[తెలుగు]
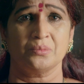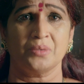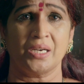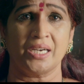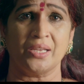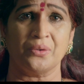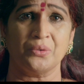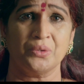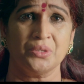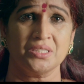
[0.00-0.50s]

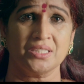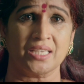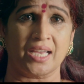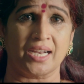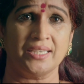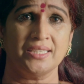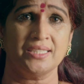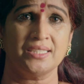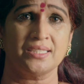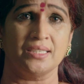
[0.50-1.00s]
వాడెవడో
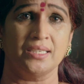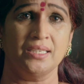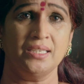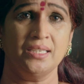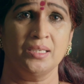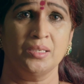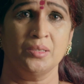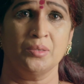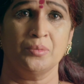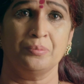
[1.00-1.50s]
సాడిస్ట్ని
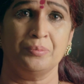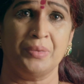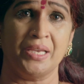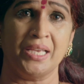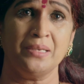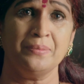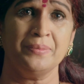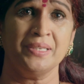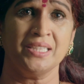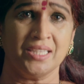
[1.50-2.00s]

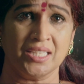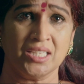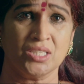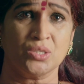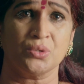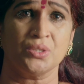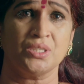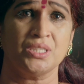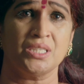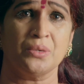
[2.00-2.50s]
బెయిల్ మీద
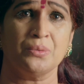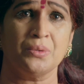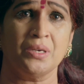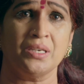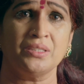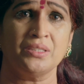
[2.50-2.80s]
తీసుకొచ్చావు